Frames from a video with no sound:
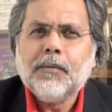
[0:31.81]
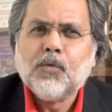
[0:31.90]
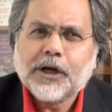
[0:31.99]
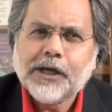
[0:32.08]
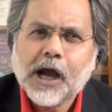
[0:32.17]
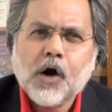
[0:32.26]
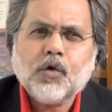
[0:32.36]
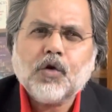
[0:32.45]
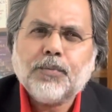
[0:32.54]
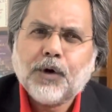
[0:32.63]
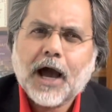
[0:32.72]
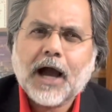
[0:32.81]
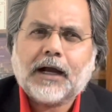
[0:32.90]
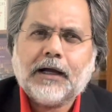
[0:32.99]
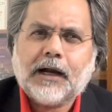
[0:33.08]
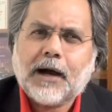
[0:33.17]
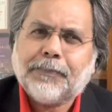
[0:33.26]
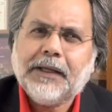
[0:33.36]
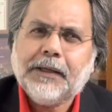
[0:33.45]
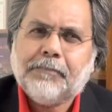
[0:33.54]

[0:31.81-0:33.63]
मुखियाओं को बुलाकर अपनी